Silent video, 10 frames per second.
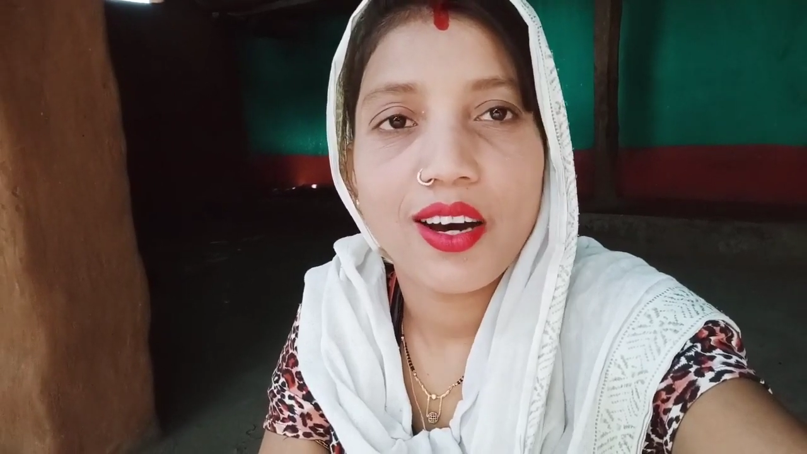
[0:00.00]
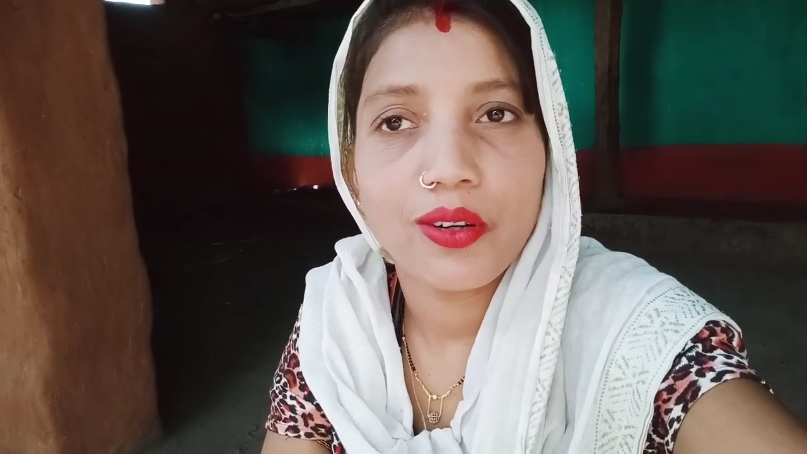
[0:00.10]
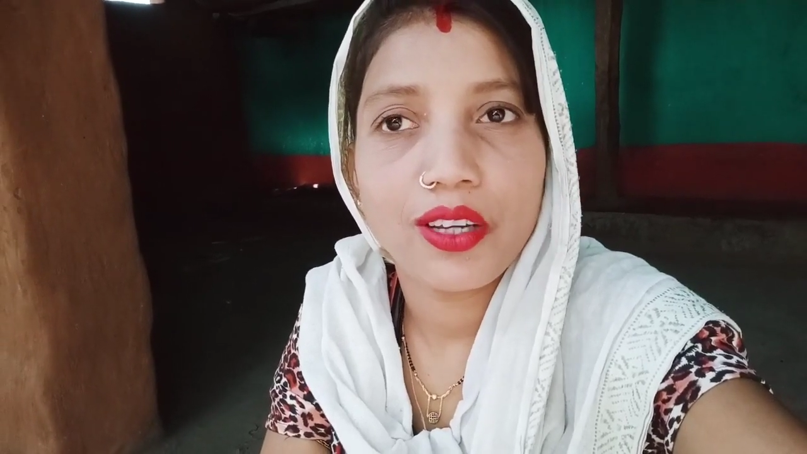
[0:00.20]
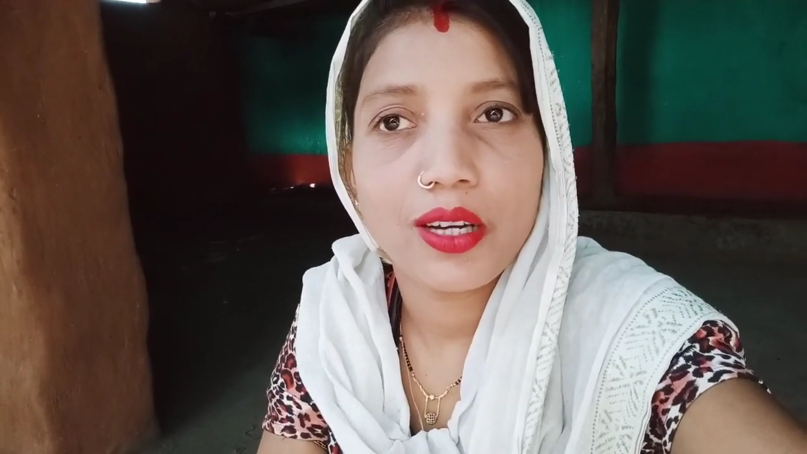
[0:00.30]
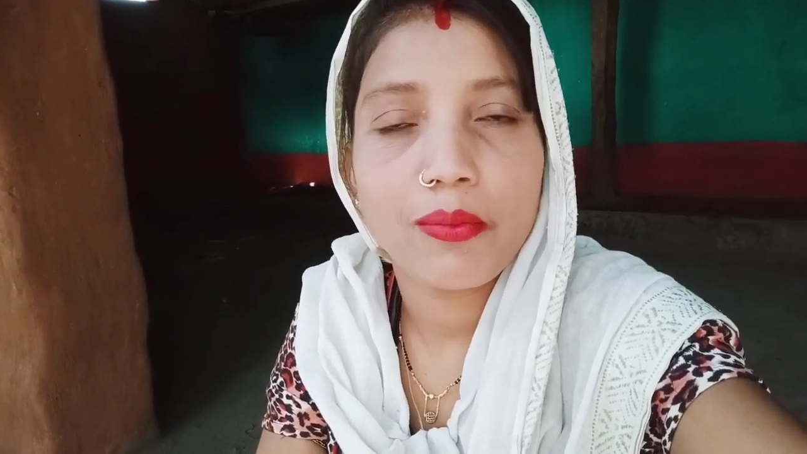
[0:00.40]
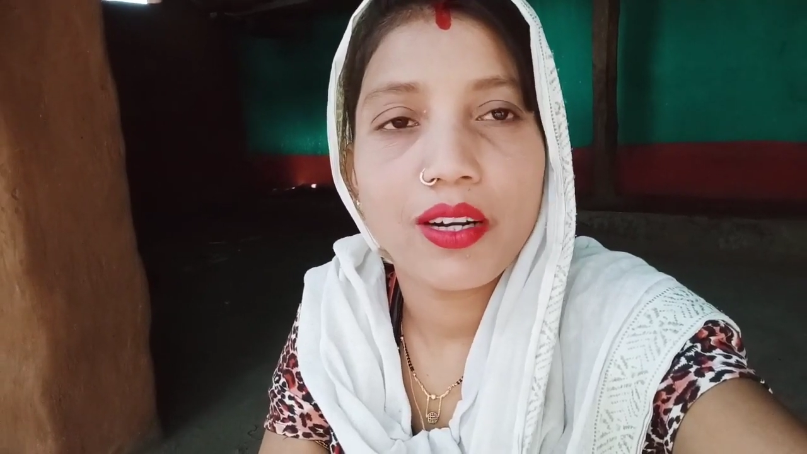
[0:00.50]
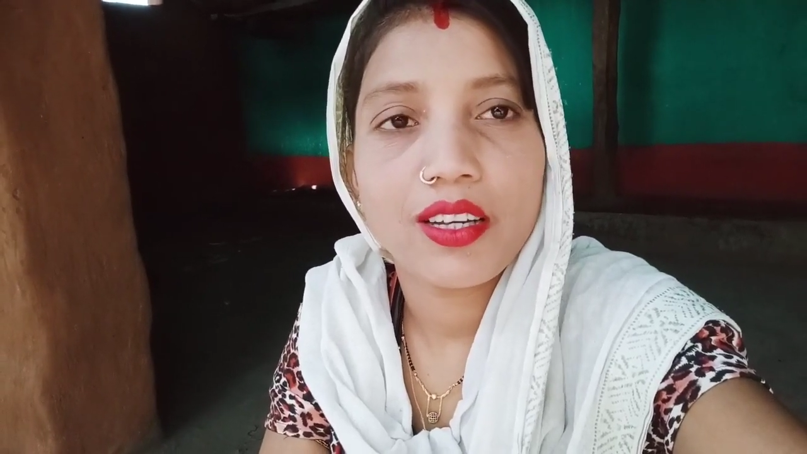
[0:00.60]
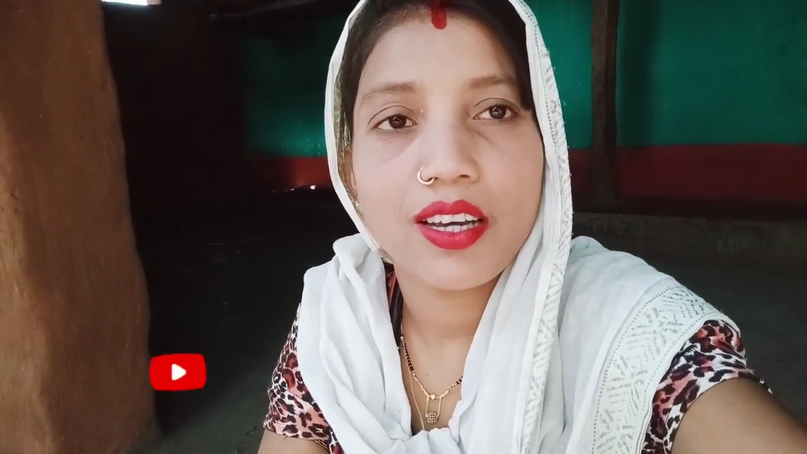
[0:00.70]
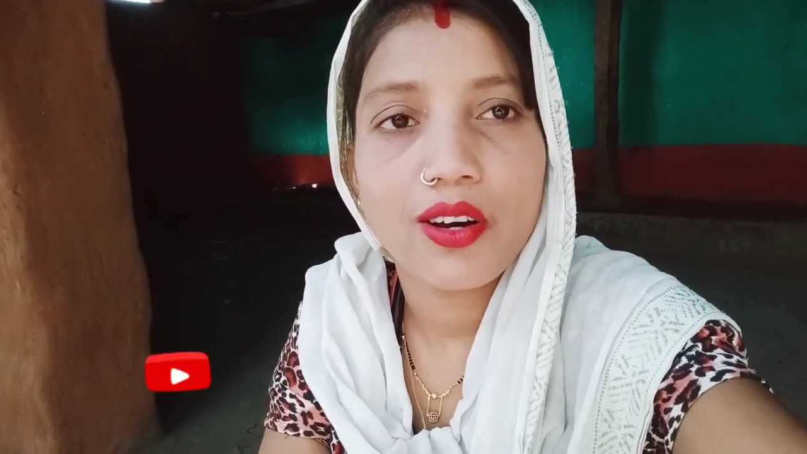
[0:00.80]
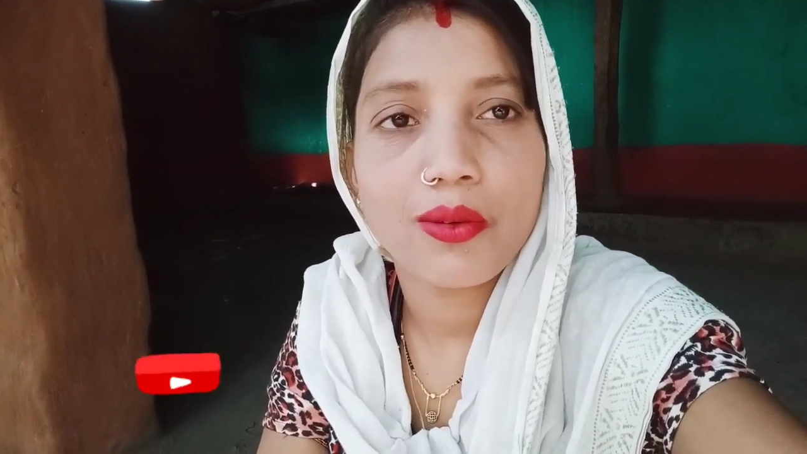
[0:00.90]
और एक पेड़
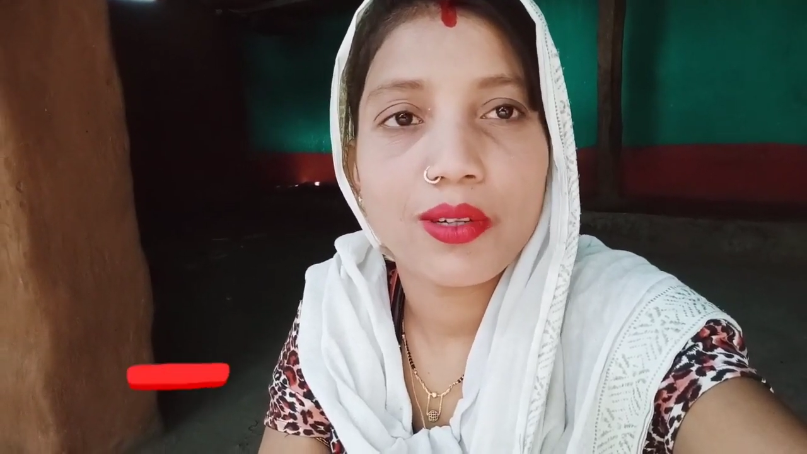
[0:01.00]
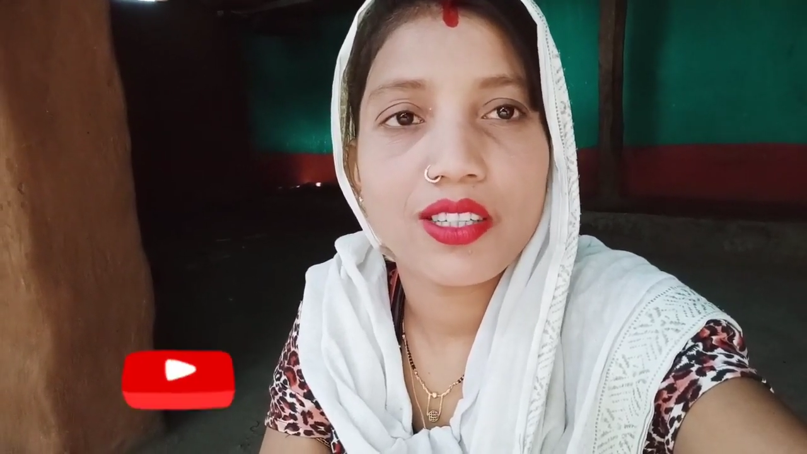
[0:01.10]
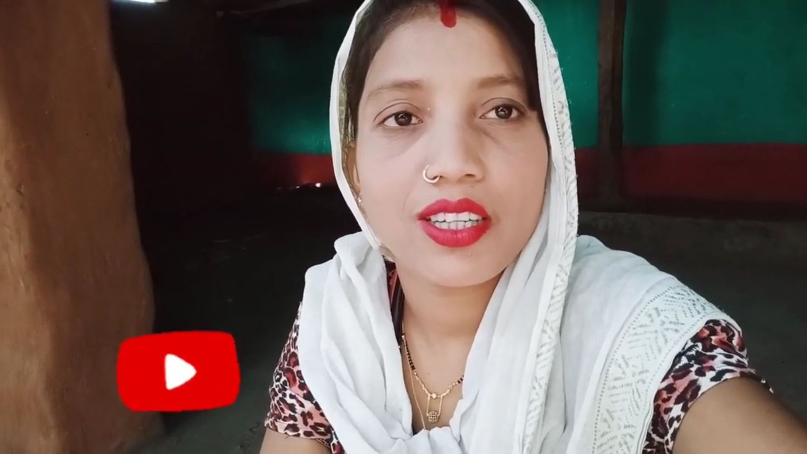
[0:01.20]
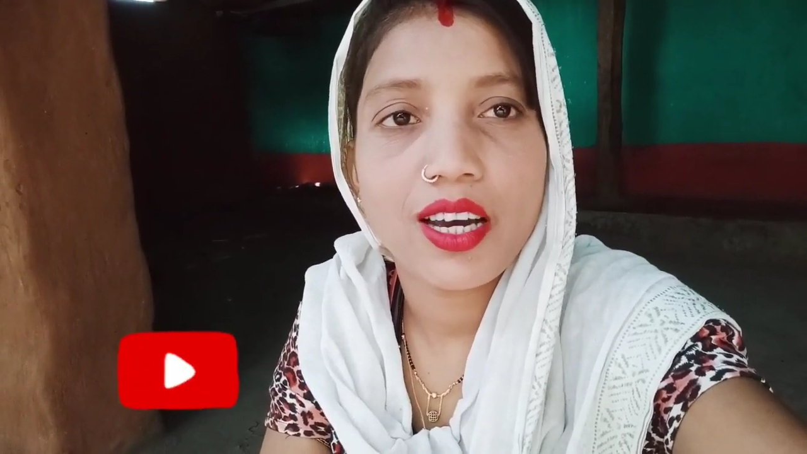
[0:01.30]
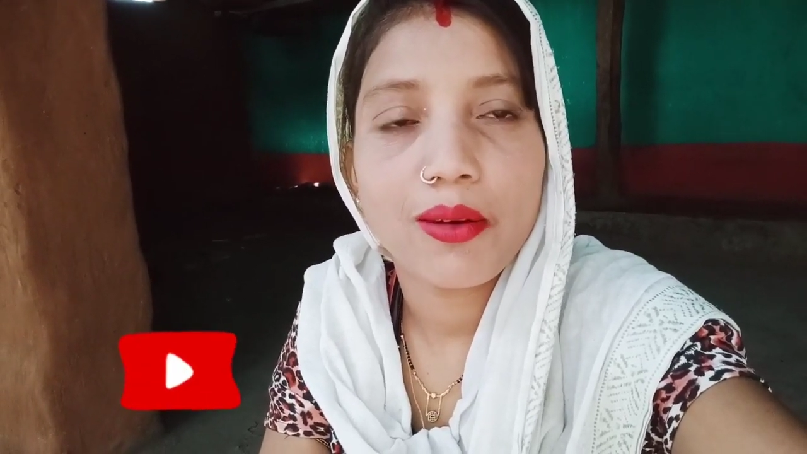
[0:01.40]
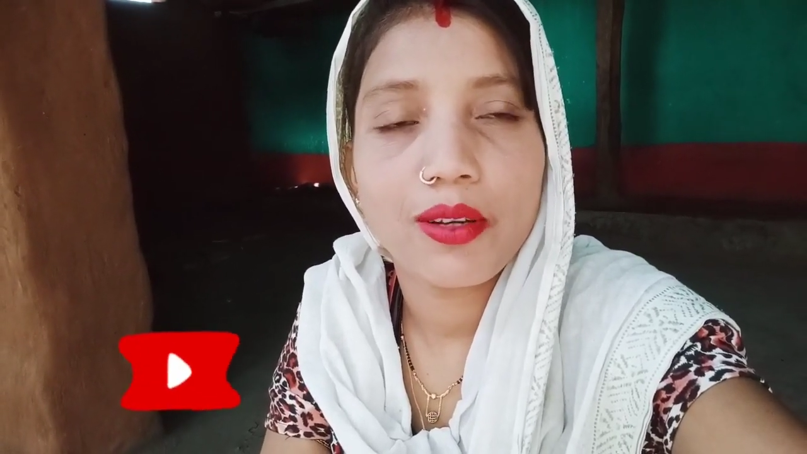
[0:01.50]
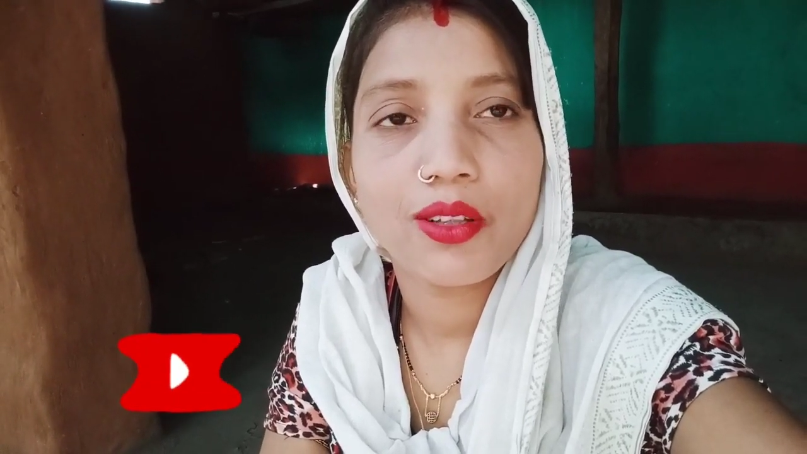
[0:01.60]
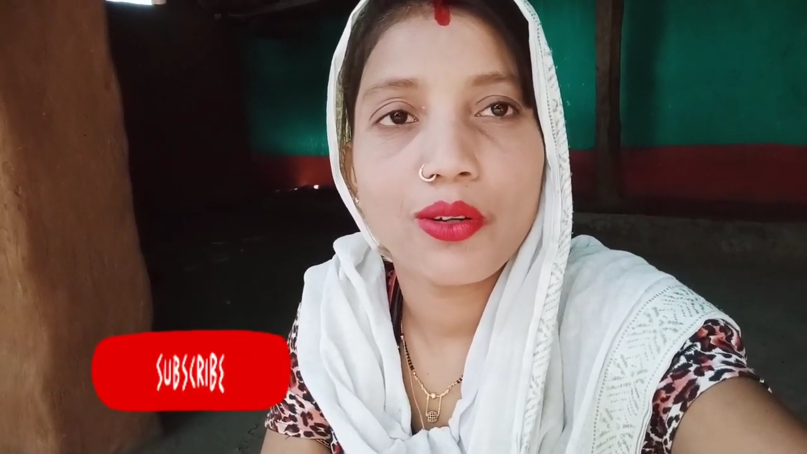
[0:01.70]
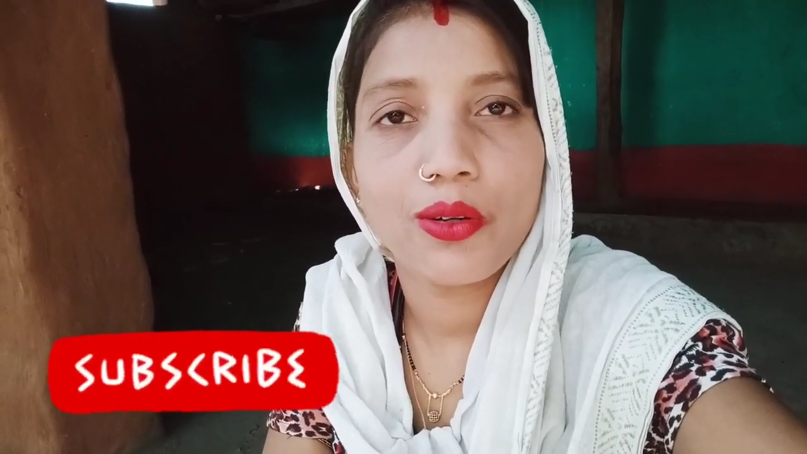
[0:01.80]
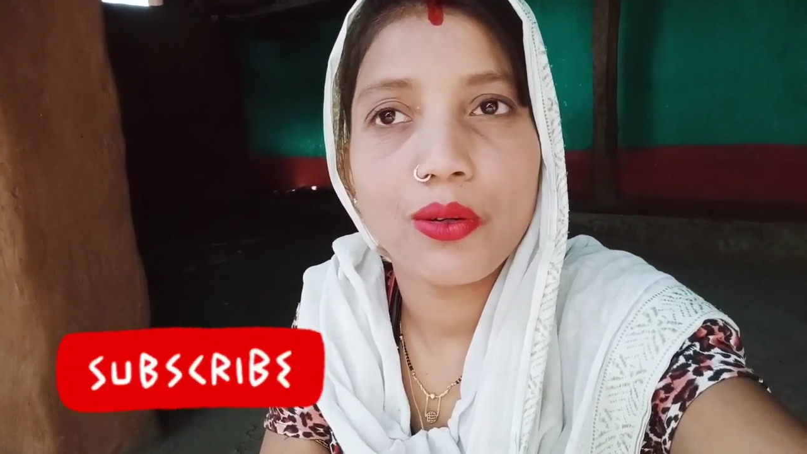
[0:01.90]
के और बचे हावे
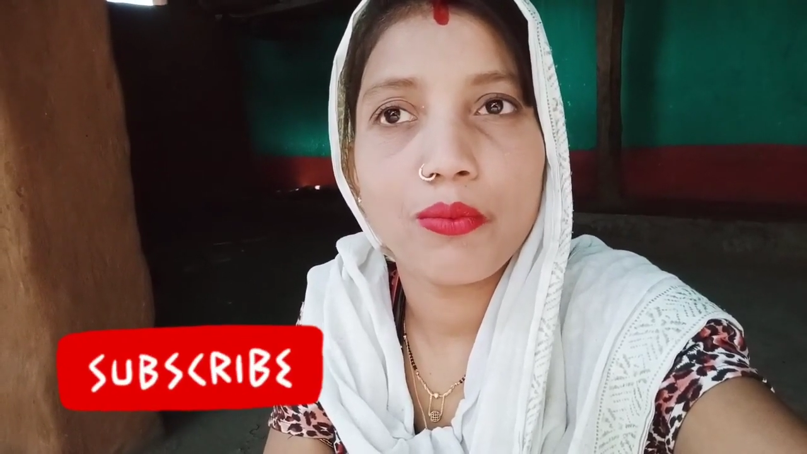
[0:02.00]
तो